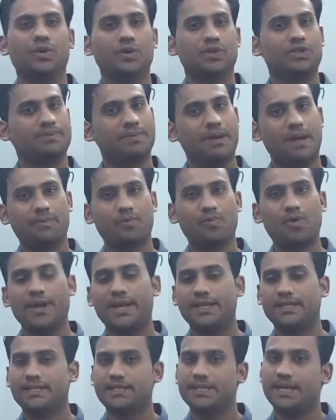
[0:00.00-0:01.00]
उसमें आपको
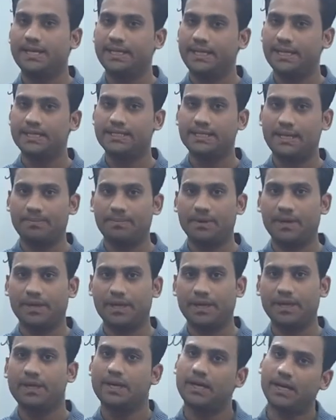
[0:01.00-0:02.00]
एनसीईआरटी एग्जाम्पल एग्जाम्पलर
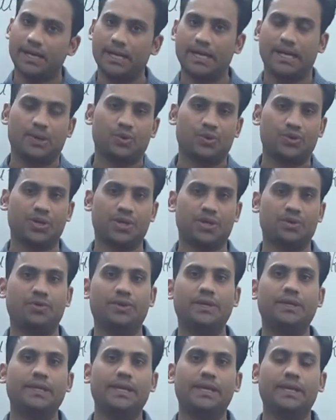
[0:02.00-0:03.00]
के हर एक क्वेश्चन को
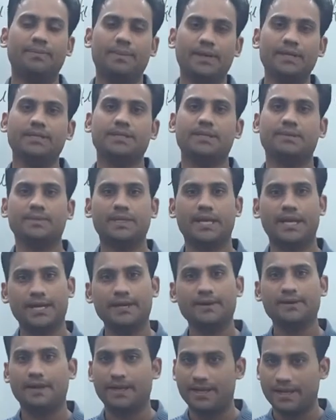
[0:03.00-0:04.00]
डिटेल में
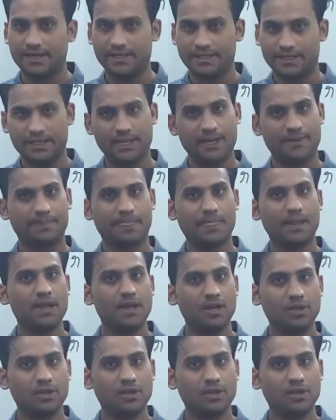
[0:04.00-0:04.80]
समझाया गया है ठीक है